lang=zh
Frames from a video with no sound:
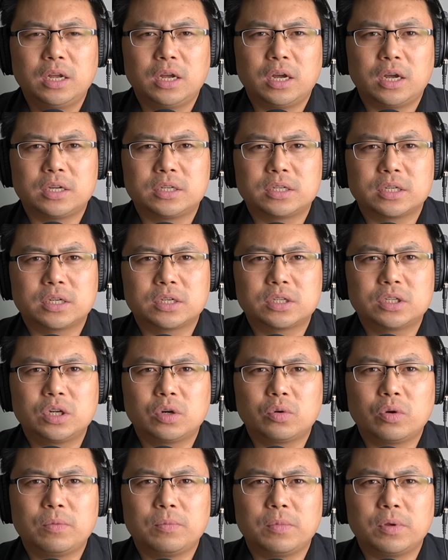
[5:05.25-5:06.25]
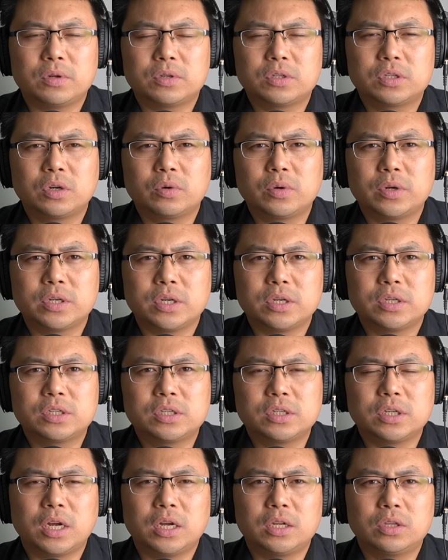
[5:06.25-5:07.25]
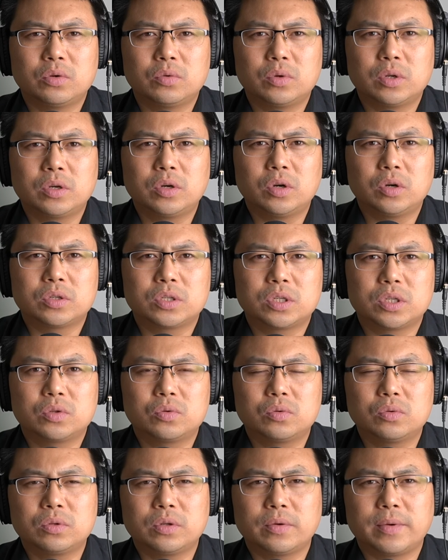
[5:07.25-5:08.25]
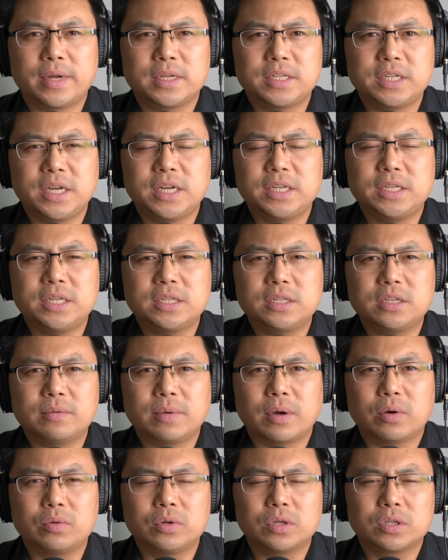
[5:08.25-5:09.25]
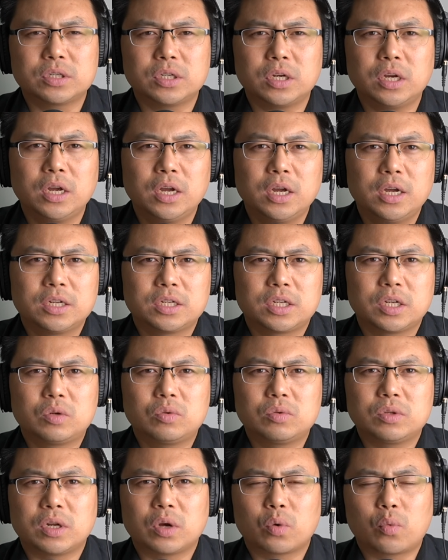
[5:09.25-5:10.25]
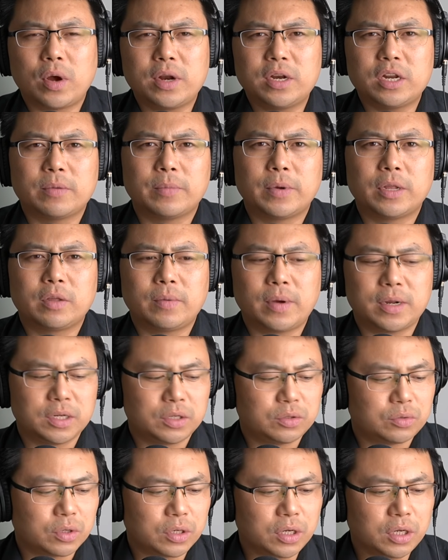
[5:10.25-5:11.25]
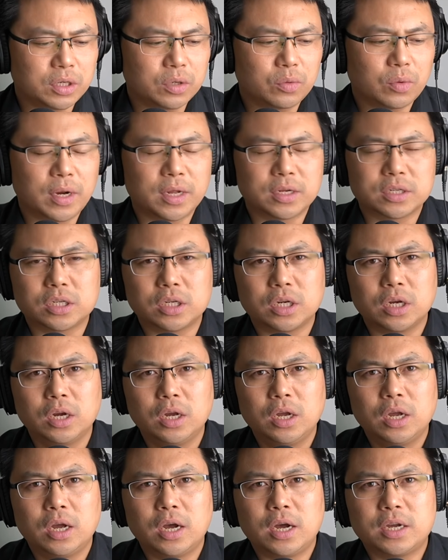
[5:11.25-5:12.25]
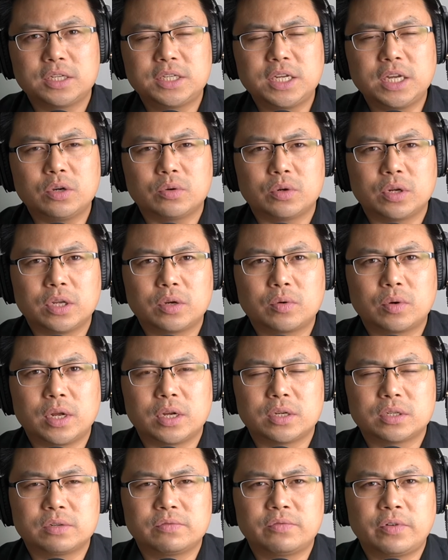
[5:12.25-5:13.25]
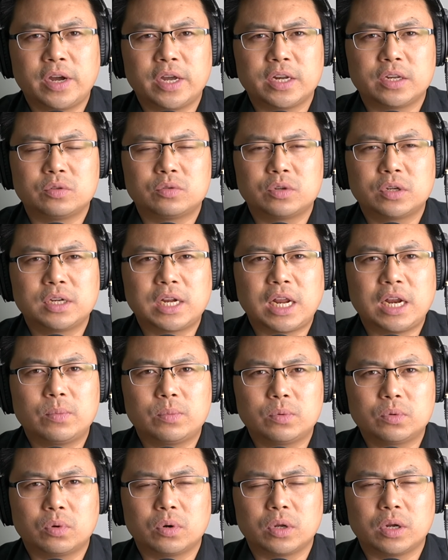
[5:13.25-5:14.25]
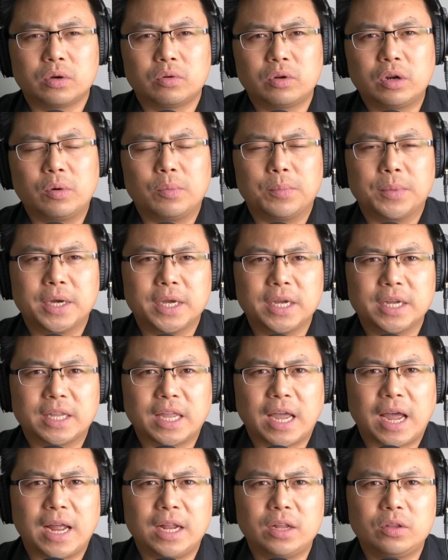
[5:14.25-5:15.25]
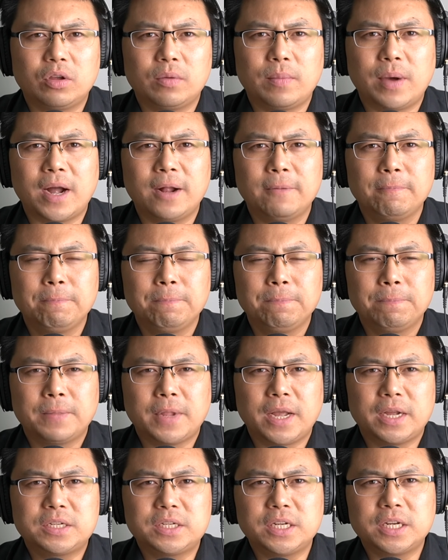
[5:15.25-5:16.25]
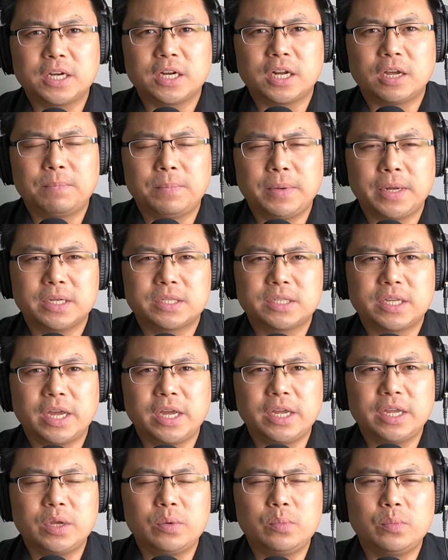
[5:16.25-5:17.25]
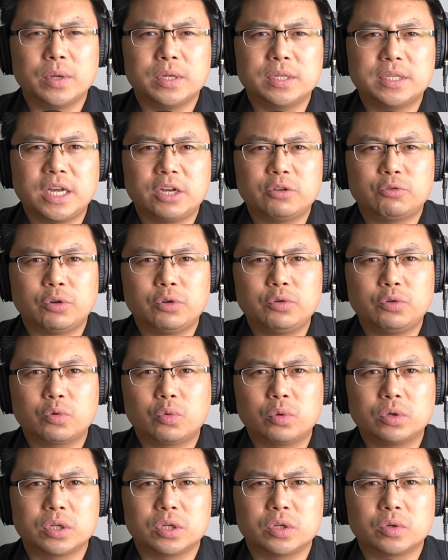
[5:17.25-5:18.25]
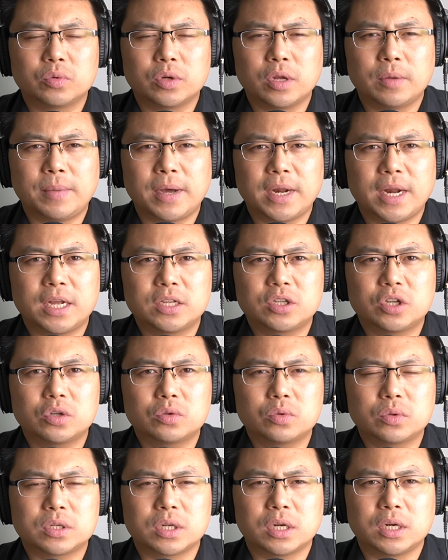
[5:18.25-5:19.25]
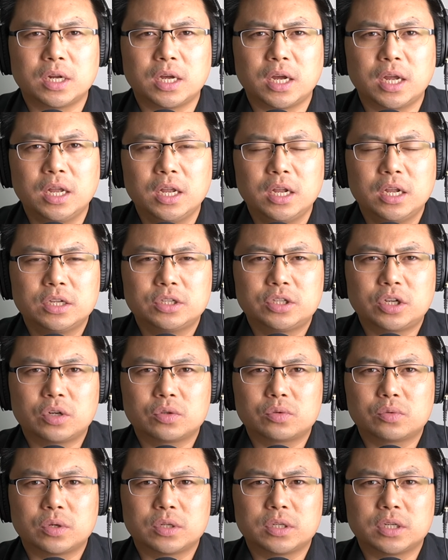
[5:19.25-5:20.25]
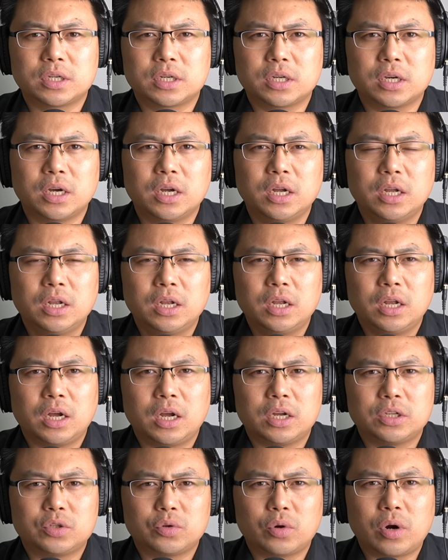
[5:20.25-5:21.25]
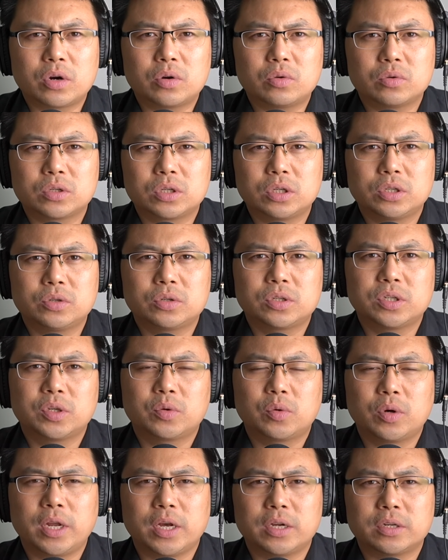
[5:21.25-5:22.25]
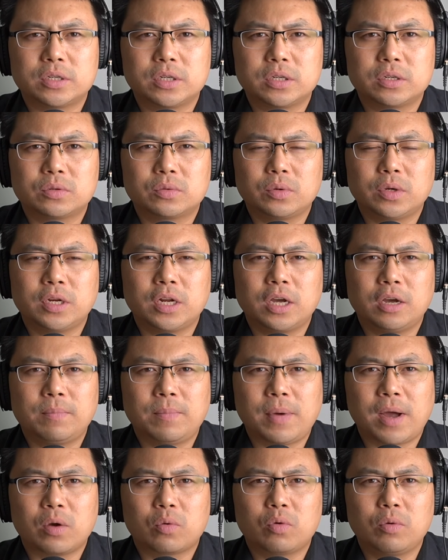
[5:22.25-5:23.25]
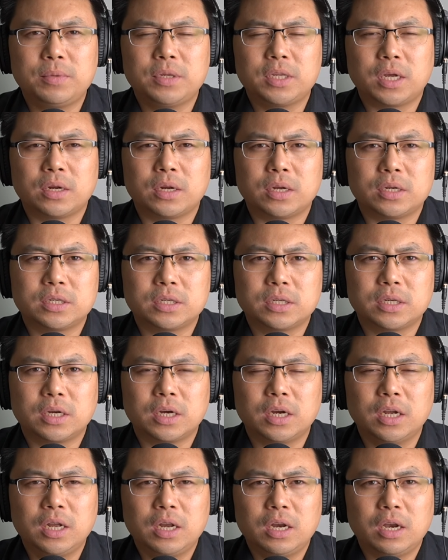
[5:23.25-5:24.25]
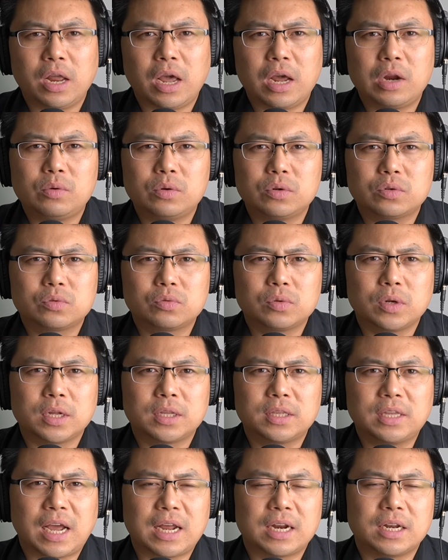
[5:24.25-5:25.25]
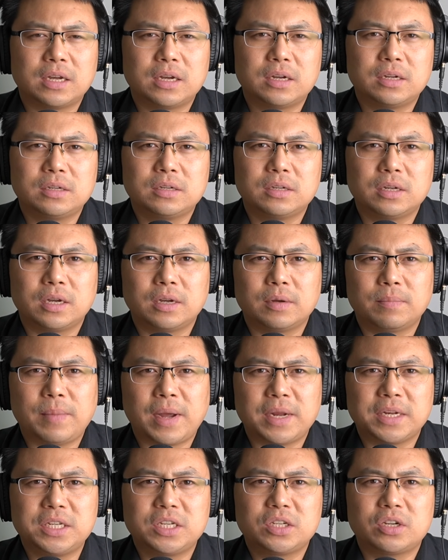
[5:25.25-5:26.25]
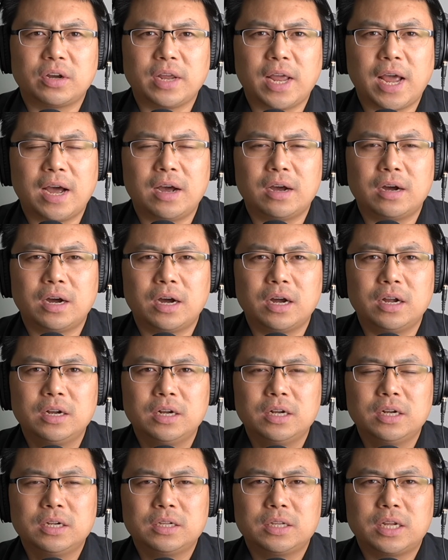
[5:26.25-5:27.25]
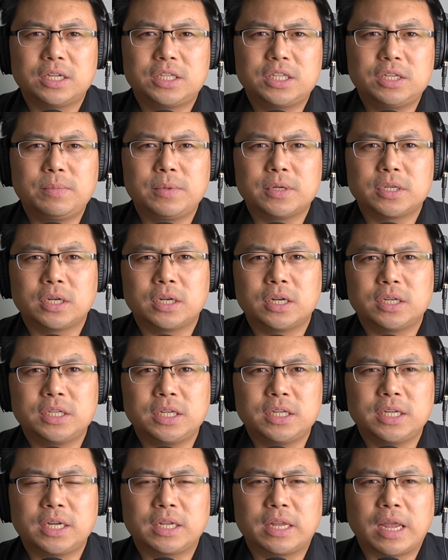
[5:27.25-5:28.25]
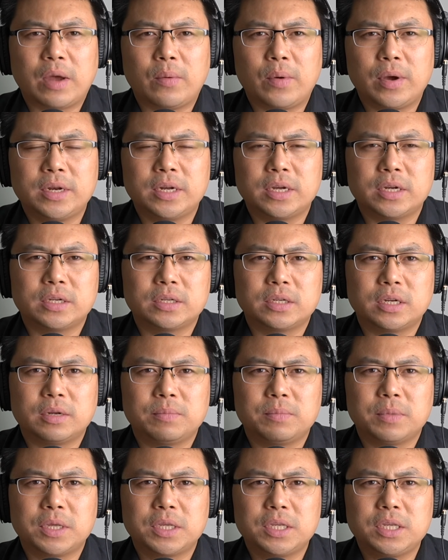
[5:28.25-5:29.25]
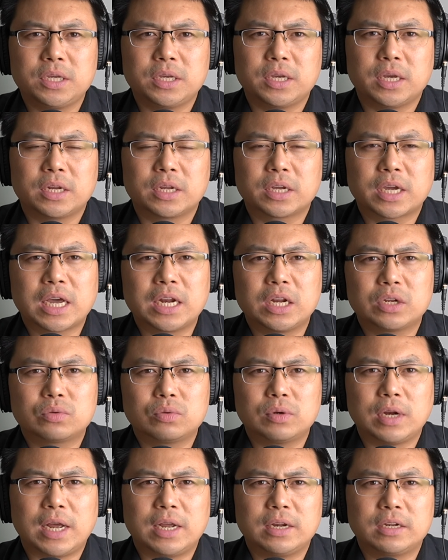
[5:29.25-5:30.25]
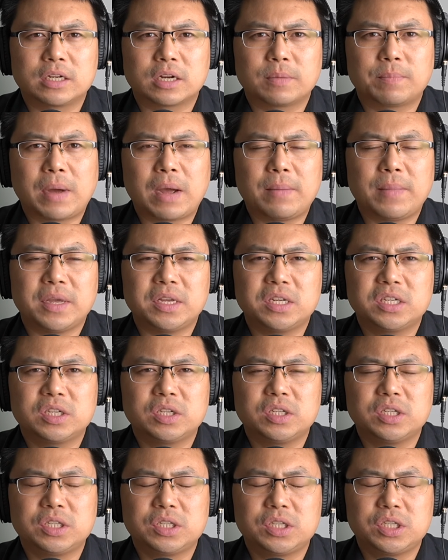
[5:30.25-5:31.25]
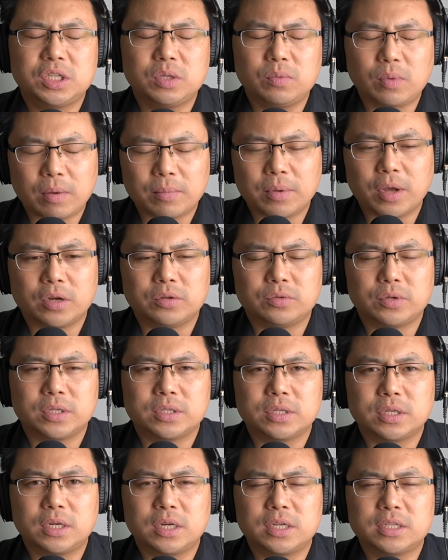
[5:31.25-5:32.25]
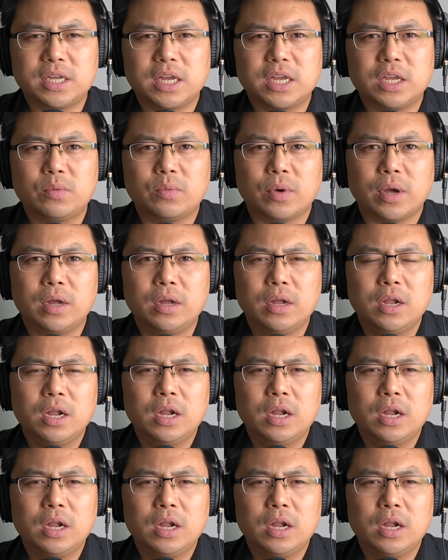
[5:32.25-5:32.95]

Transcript: 呃，这个社会美社会人士呢都能够提出对吧，建言献策嘛，或者是提出你的观点嘛，对吧？你觉得一国两制啊，现有的一国两制方案，你觉得哪有不妥的？那我们可以谈，对吧？那这个呢，被蔡英文在选举过程中呢，把它操作成了叫做这个呃九二共识，就是一国两制，所以呢，把国民党的这个两岸论述呢，打得呃满地找牙啊。那基本上呢，现在台湾的呃民意也能看得出来，这个八百一十七万票选择了蔡英文。